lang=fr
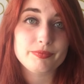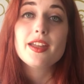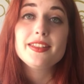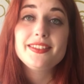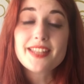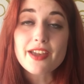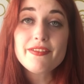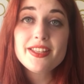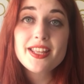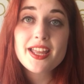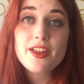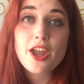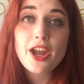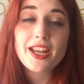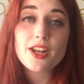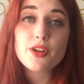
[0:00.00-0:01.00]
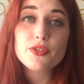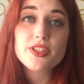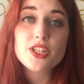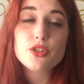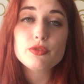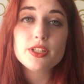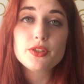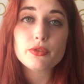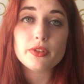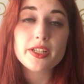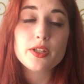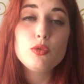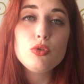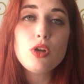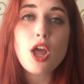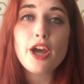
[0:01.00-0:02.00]
David Ayer, il a aussi joué sur les
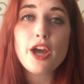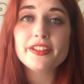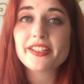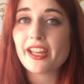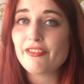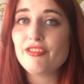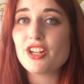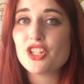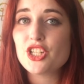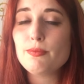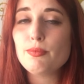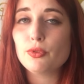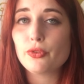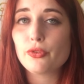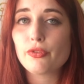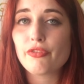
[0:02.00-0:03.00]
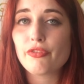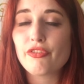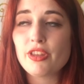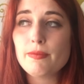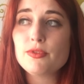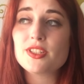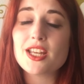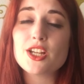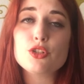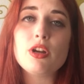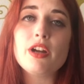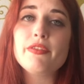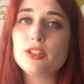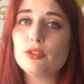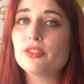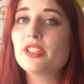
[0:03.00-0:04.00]
couleurs très flashy pendant son film. Ça, je dois
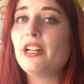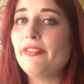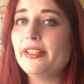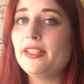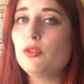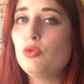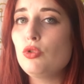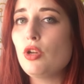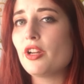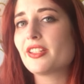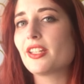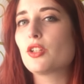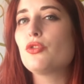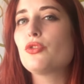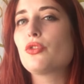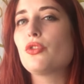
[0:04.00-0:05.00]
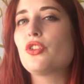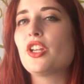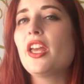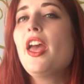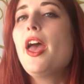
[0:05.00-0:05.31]
avouer que le travail des couleurs, c'est quelque chose que j'ai